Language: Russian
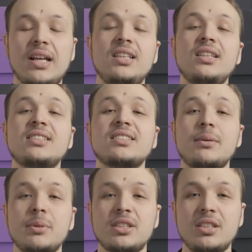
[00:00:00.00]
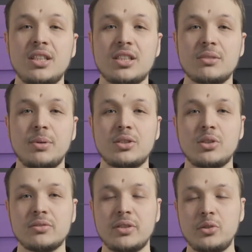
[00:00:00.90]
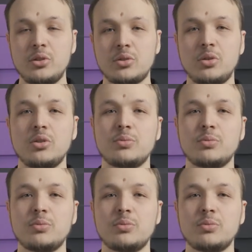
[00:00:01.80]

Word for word: один из самых сильнейших боксеров за всю историю